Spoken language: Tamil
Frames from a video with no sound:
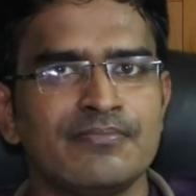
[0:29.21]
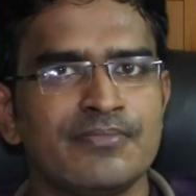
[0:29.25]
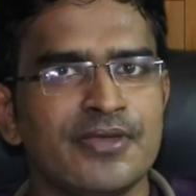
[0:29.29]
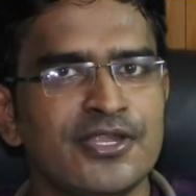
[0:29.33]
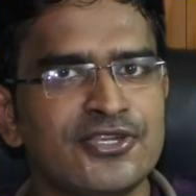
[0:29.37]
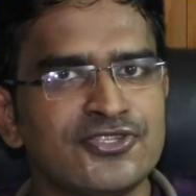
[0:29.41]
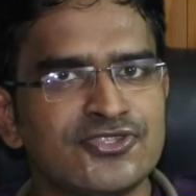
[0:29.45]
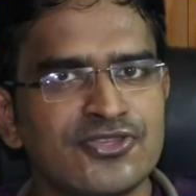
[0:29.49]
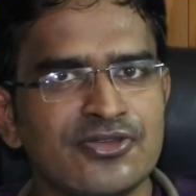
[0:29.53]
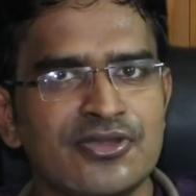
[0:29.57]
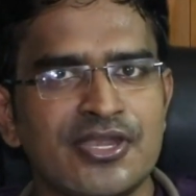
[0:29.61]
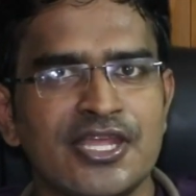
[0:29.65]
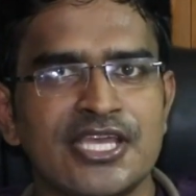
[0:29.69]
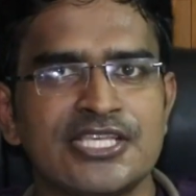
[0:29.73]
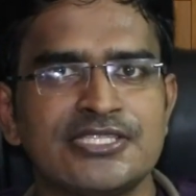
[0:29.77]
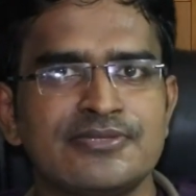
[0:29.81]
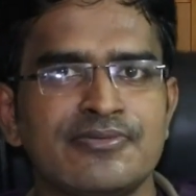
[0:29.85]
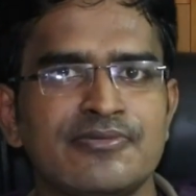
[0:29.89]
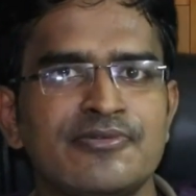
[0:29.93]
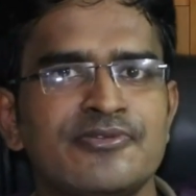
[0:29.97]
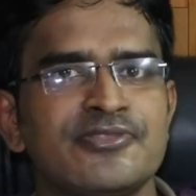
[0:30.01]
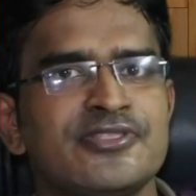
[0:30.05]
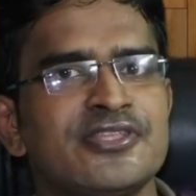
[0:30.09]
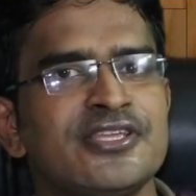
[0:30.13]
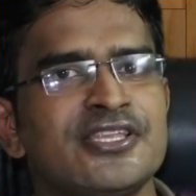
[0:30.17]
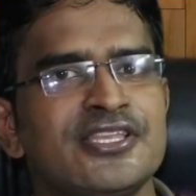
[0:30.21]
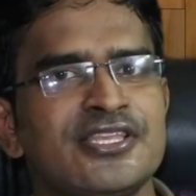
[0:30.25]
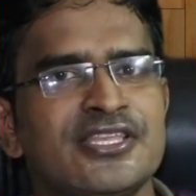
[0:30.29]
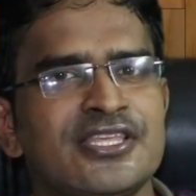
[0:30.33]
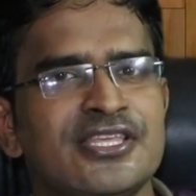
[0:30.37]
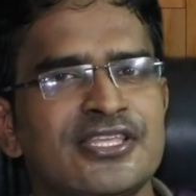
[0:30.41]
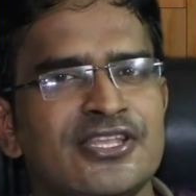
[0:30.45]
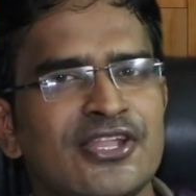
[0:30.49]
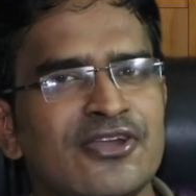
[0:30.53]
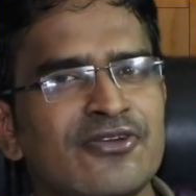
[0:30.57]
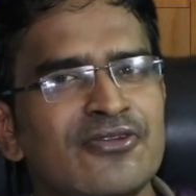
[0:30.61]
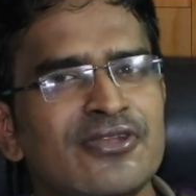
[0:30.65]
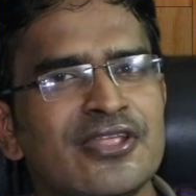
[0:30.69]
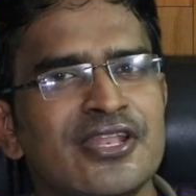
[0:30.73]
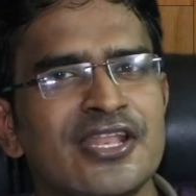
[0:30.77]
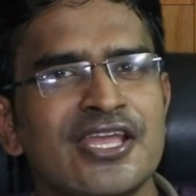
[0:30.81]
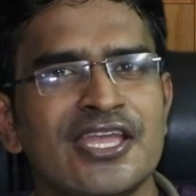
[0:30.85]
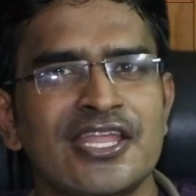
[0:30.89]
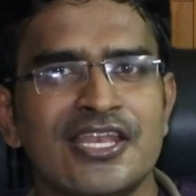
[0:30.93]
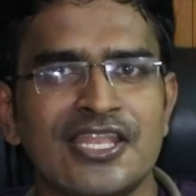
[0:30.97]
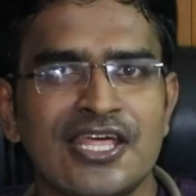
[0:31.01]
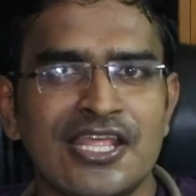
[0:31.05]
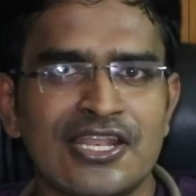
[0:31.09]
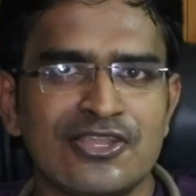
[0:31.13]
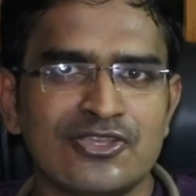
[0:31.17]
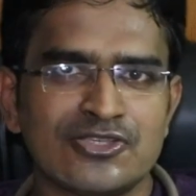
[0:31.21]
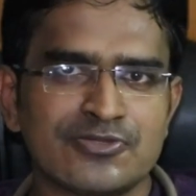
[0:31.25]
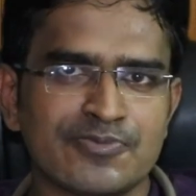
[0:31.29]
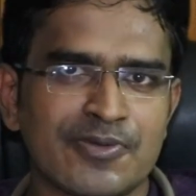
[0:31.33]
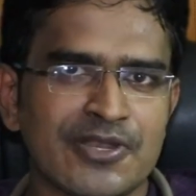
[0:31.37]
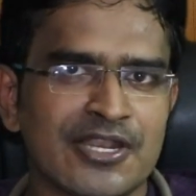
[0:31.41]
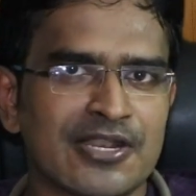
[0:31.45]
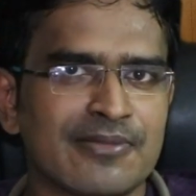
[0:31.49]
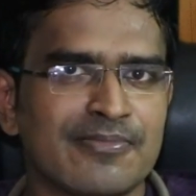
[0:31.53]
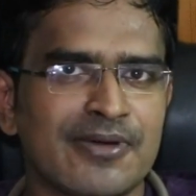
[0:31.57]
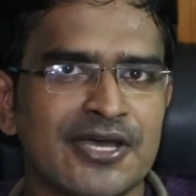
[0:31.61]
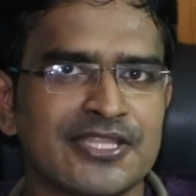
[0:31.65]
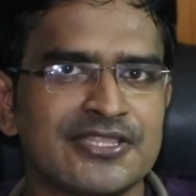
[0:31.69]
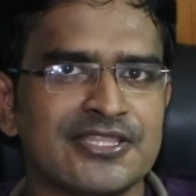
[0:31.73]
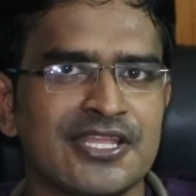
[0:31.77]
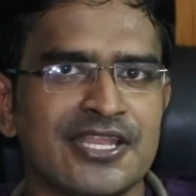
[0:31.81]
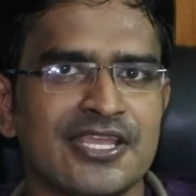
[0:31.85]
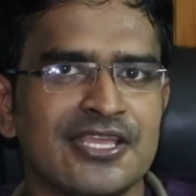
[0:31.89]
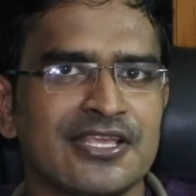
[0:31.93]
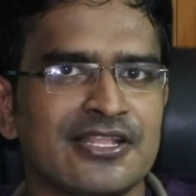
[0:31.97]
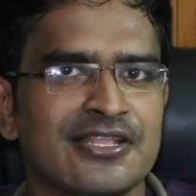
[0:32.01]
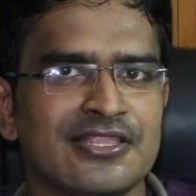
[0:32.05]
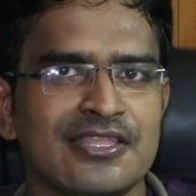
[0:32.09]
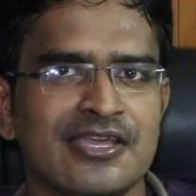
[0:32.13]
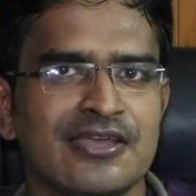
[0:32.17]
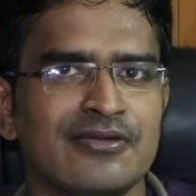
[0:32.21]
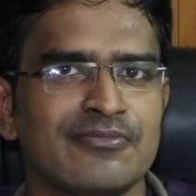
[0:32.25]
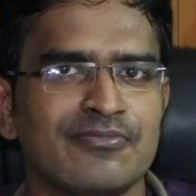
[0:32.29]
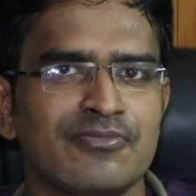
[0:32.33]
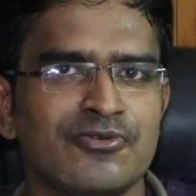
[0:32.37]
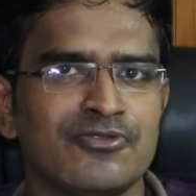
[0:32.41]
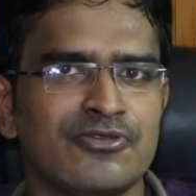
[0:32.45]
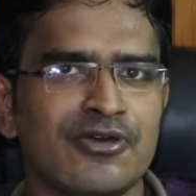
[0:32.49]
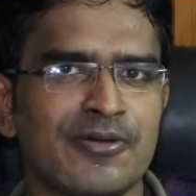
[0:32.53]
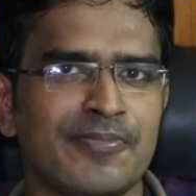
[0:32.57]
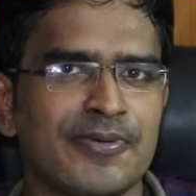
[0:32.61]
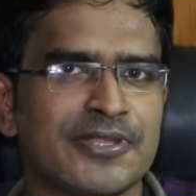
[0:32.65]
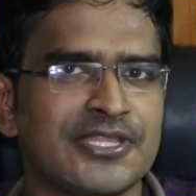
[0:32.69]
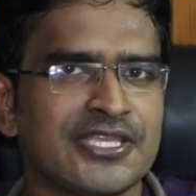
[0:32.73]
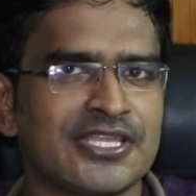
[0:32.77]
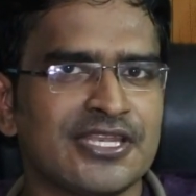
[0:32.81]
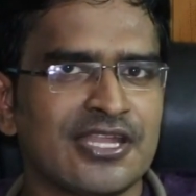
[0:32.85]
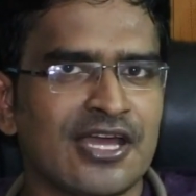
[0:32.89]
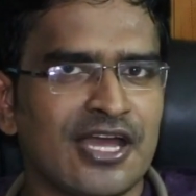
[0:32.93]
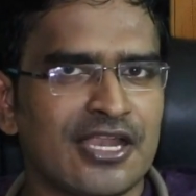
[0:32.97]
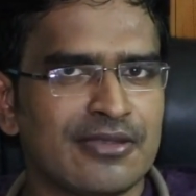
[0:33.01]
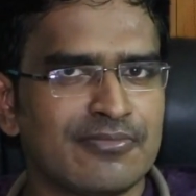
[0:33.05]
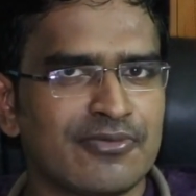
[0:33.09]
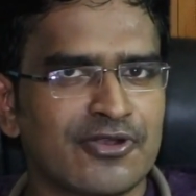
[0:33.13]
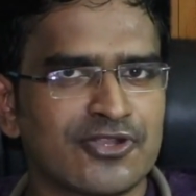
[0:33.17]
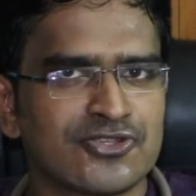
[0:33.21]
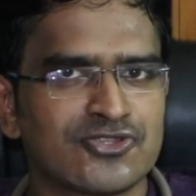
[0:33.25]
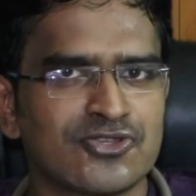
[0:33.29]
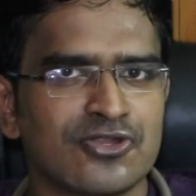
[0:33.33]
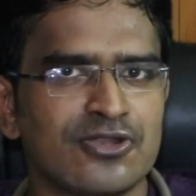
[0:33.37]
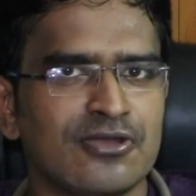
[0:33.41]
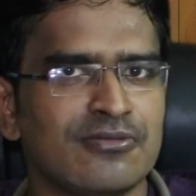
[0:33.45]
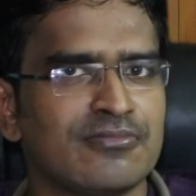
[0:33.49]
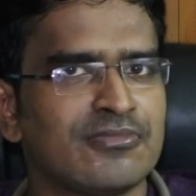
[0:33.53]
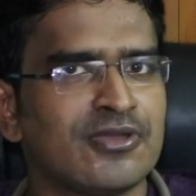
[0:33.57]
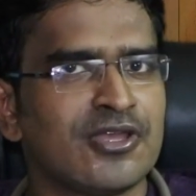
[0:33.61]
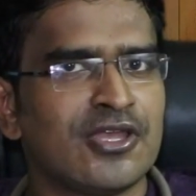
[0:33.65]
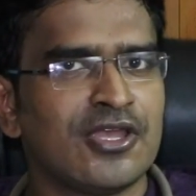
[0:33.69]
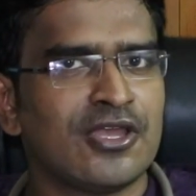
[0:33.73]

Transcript: பென்சோ டயாசிபம் வந்து ரெகுலராக எல்லோரும் யூஸ் பண்ணுற மாத்திரைகள் தான் பொதுவாக பார்த்தீங்கன்னா ஆல்பரசோலம்